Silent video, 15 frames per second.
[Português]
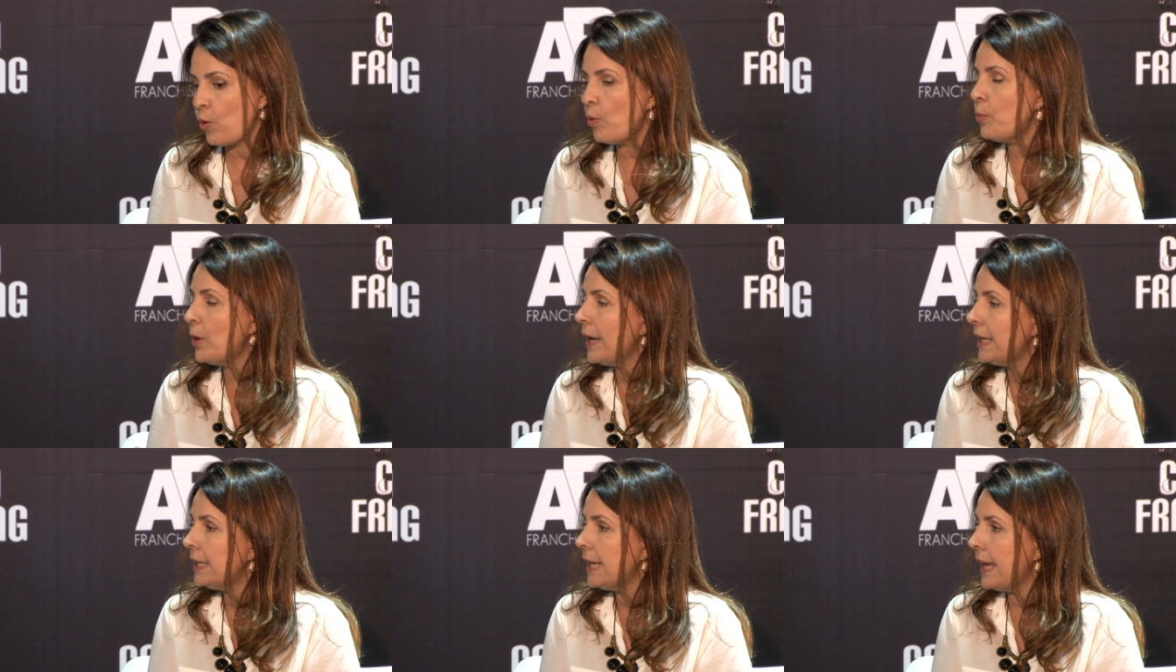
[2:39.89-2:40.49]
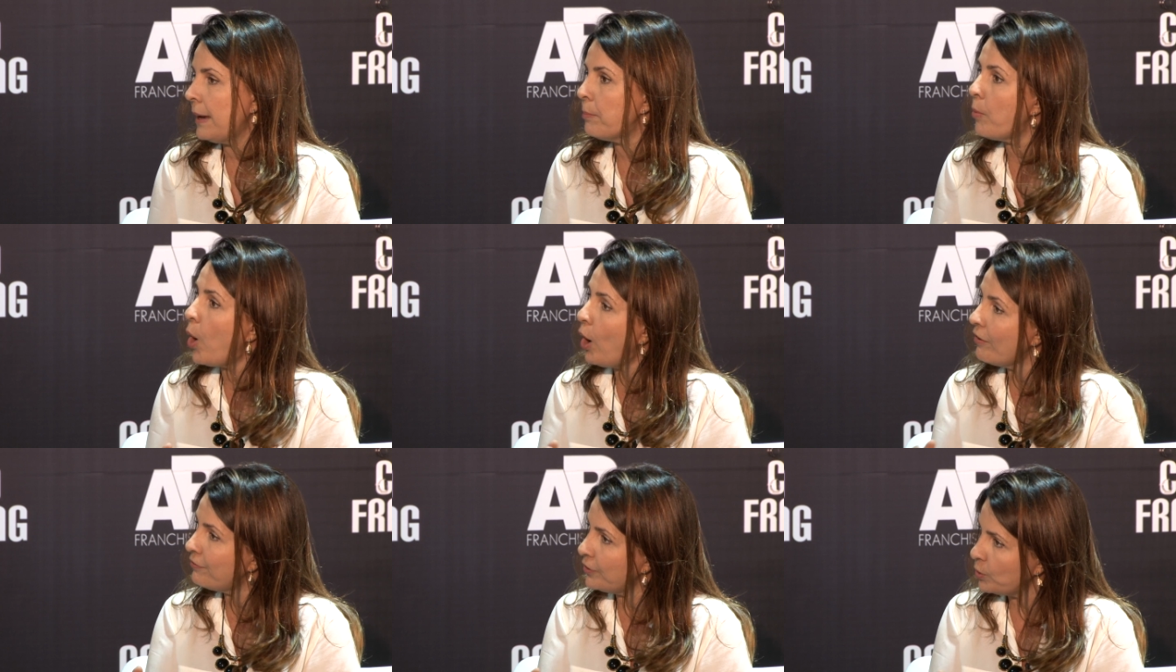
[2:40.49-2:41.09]
Como ele é
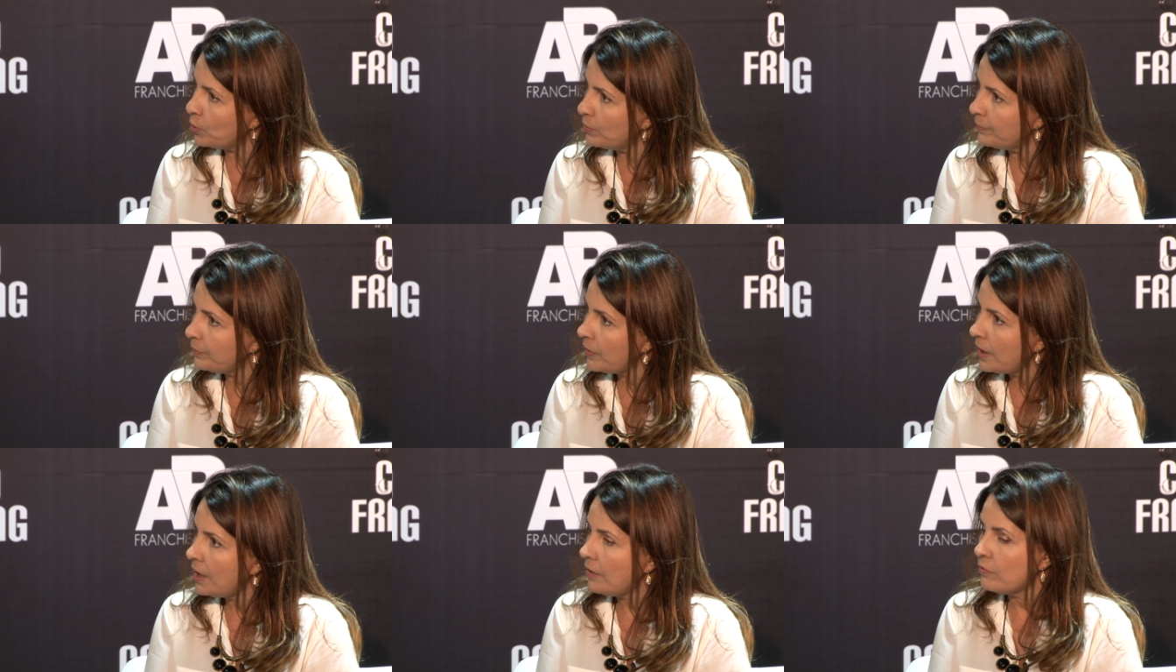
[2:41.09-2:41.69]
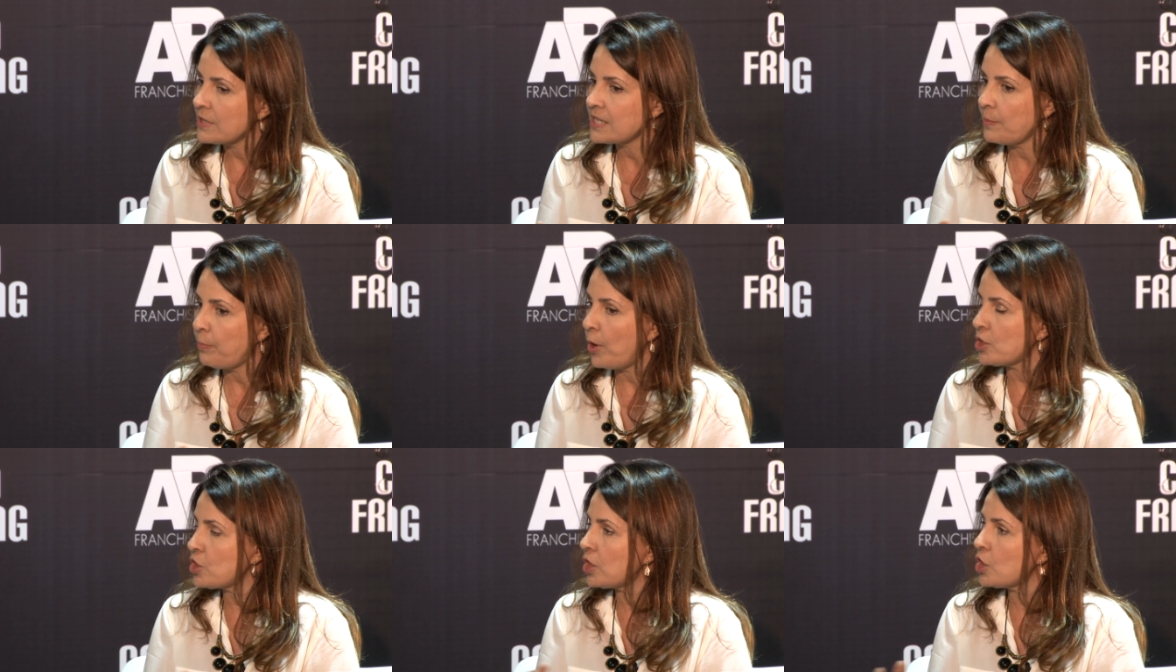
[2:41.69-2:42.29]
móvel, você
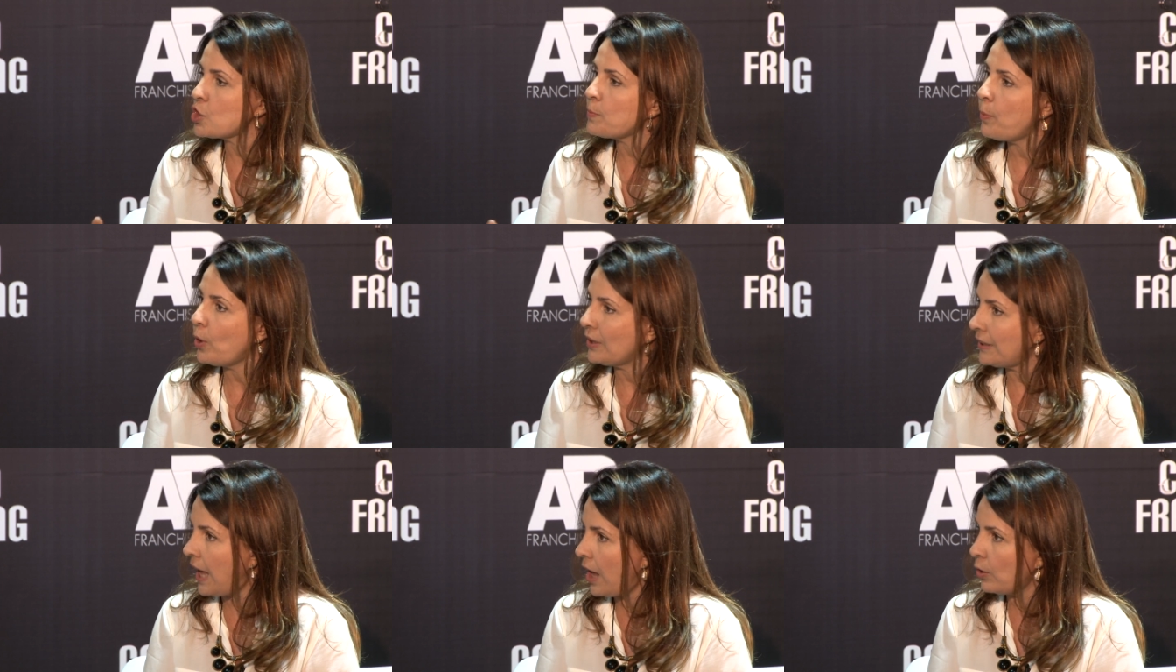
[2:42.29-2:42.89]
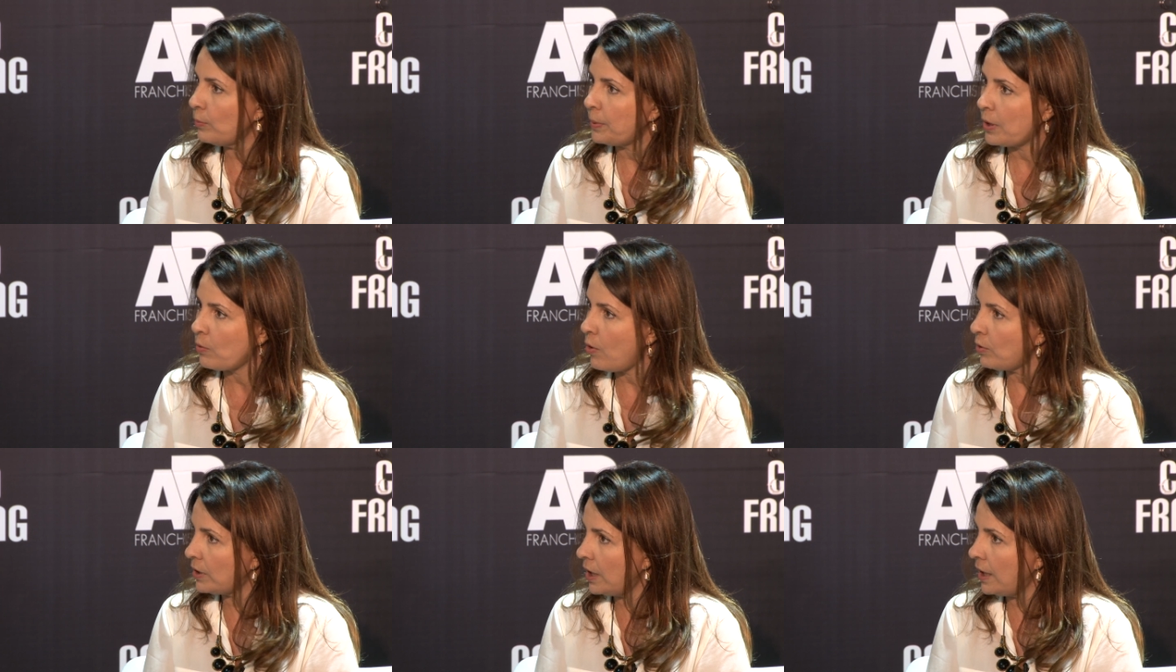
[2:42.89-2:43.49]
pode transportá-lo para
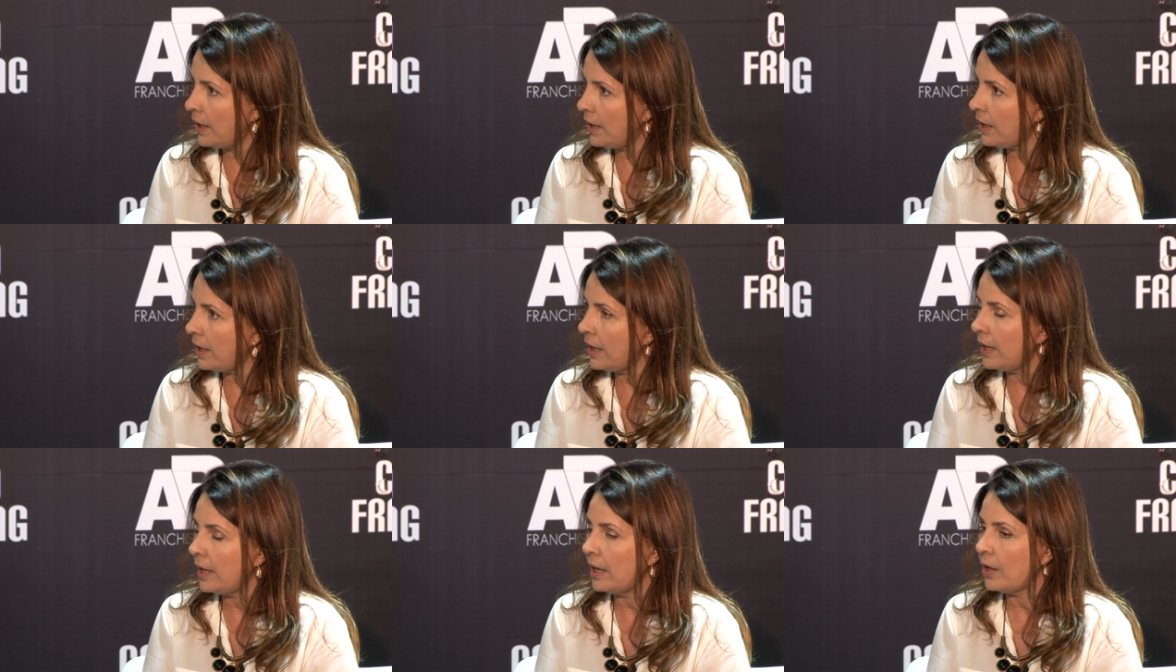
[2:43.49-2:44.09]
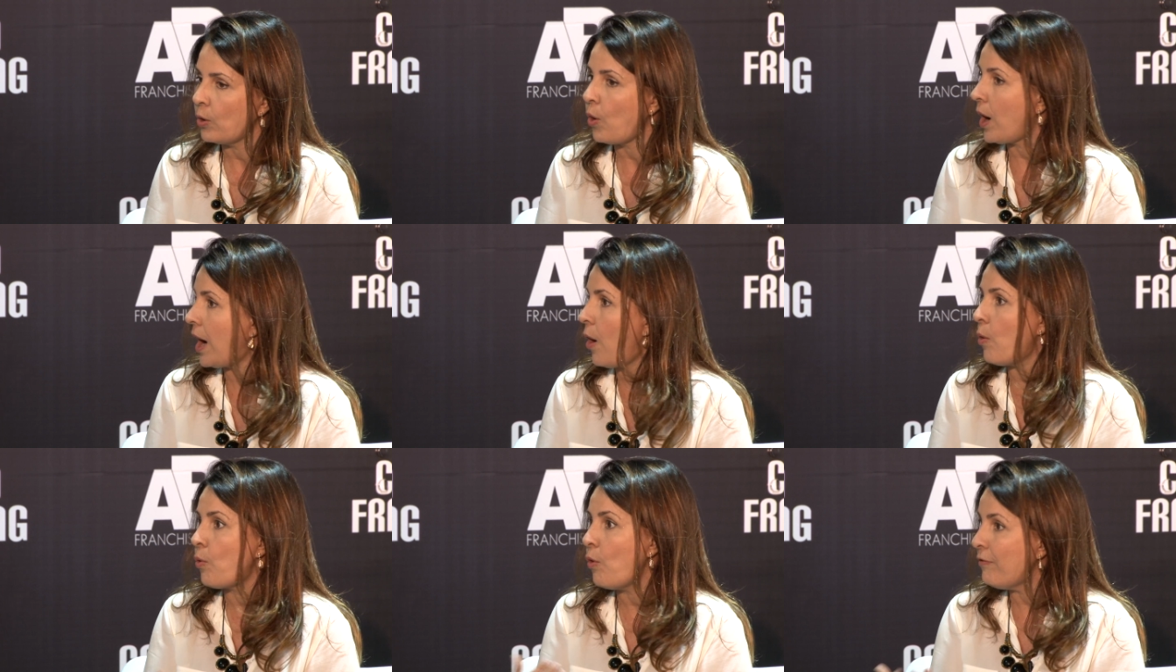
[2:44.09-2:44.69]
qualquer é,
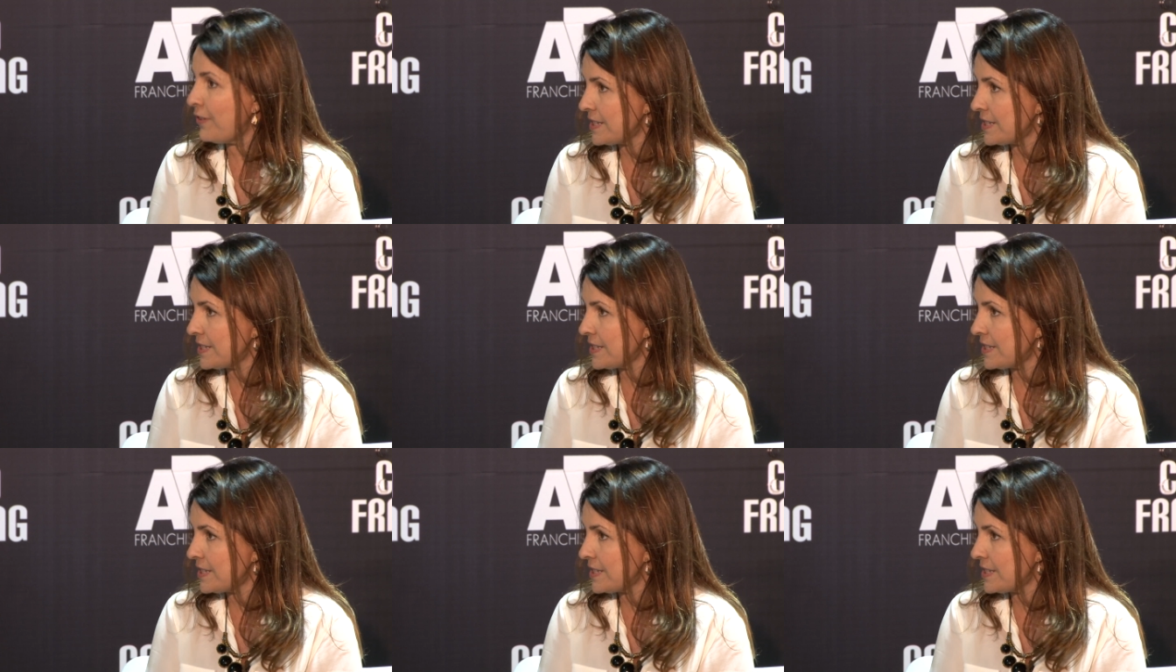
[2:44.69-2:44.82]
local com